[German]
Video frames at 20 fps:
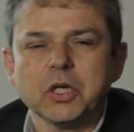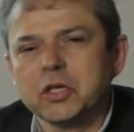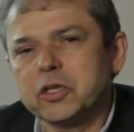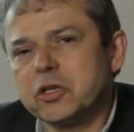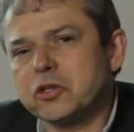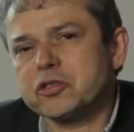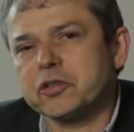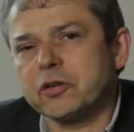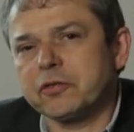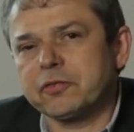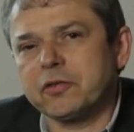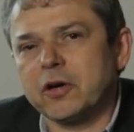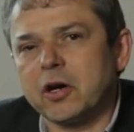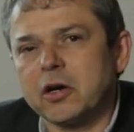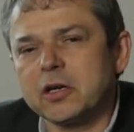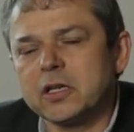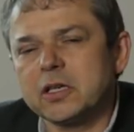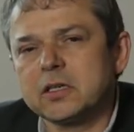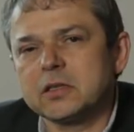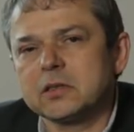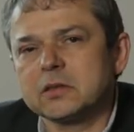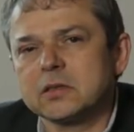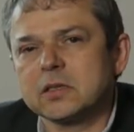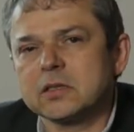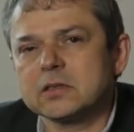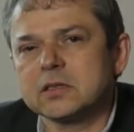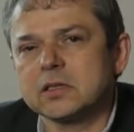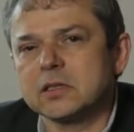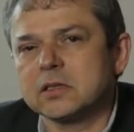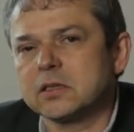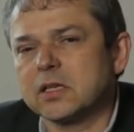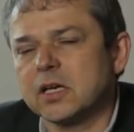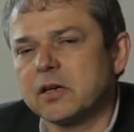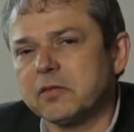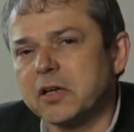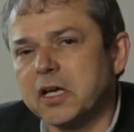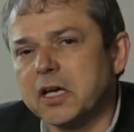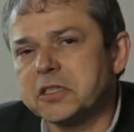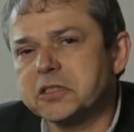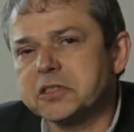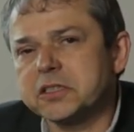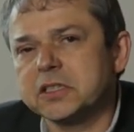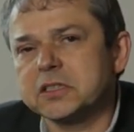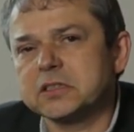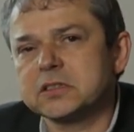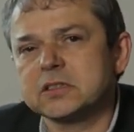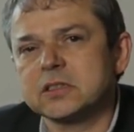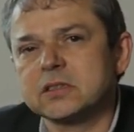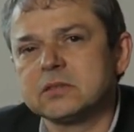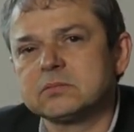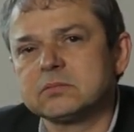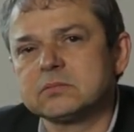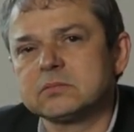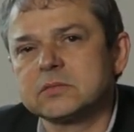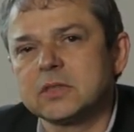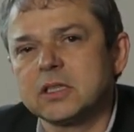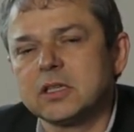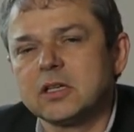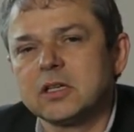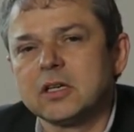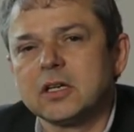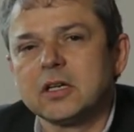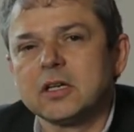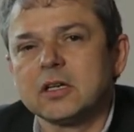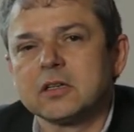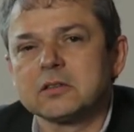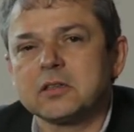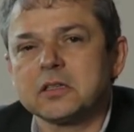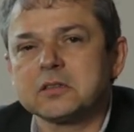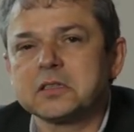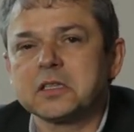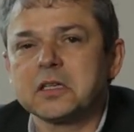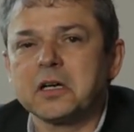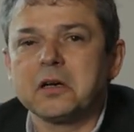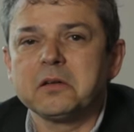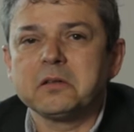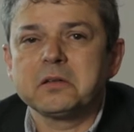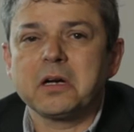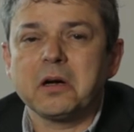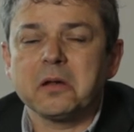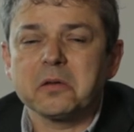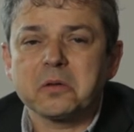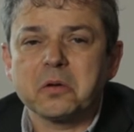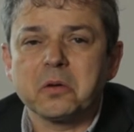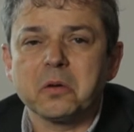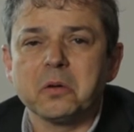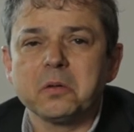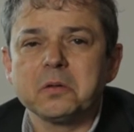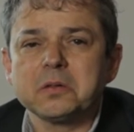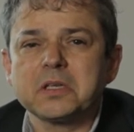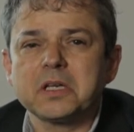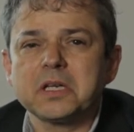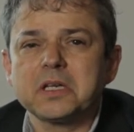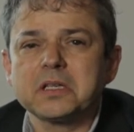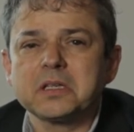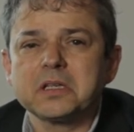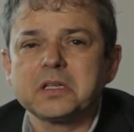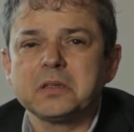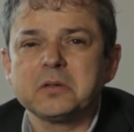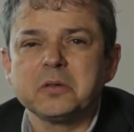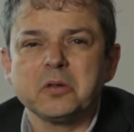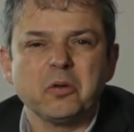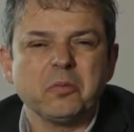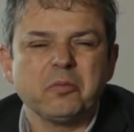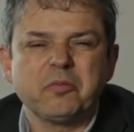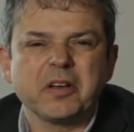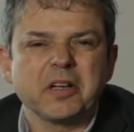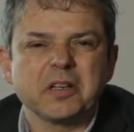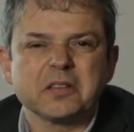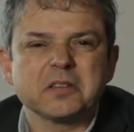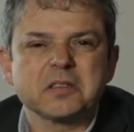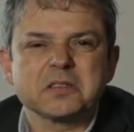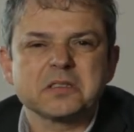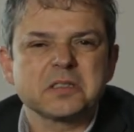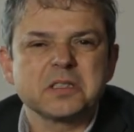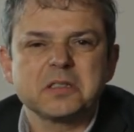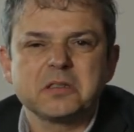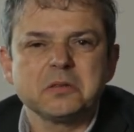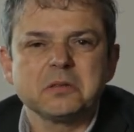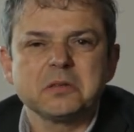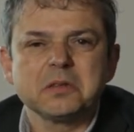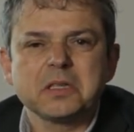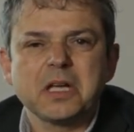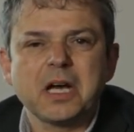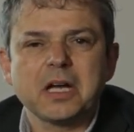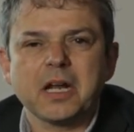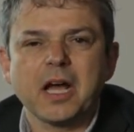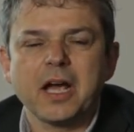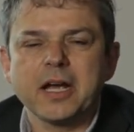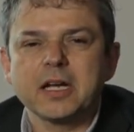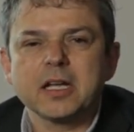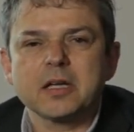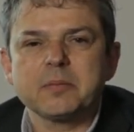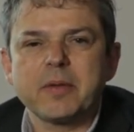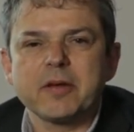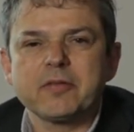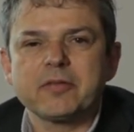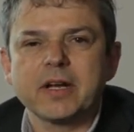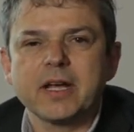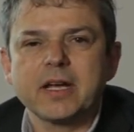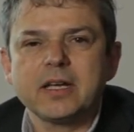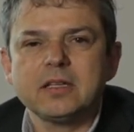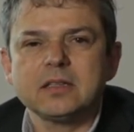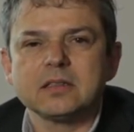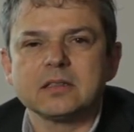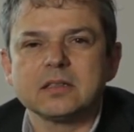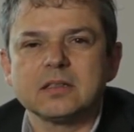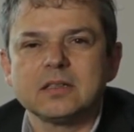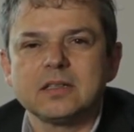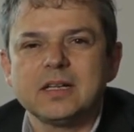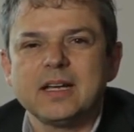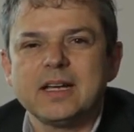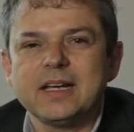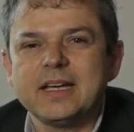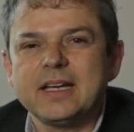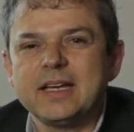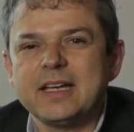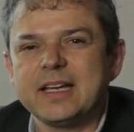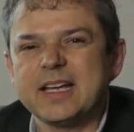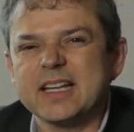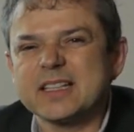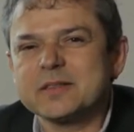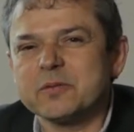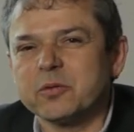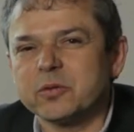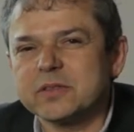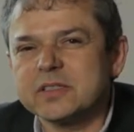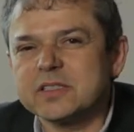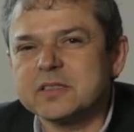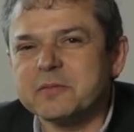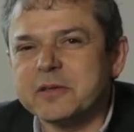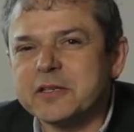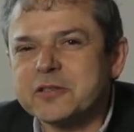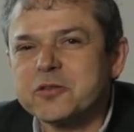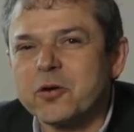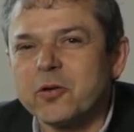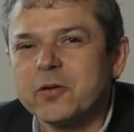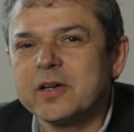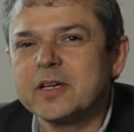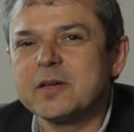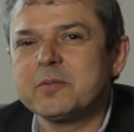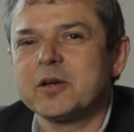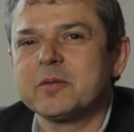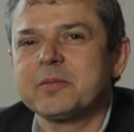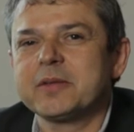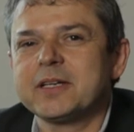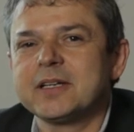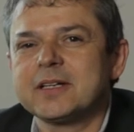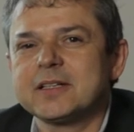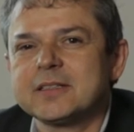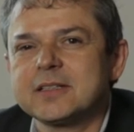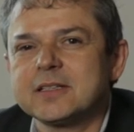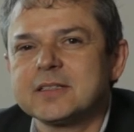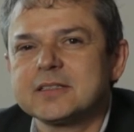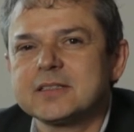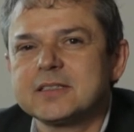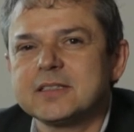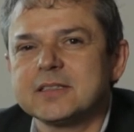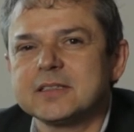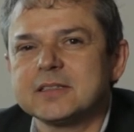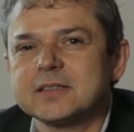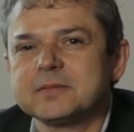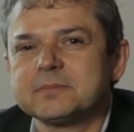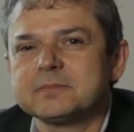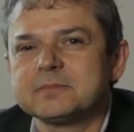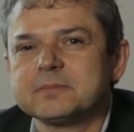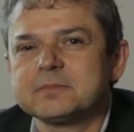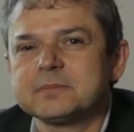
Ich habe Erfahrung, dass ich kein Fleisch esse, dass ich auch Alkohol trinke und finde das seit Jugend her eigentlich befreiend. Jetzt wollte ich es mit Jockey probieren, diese Zeit.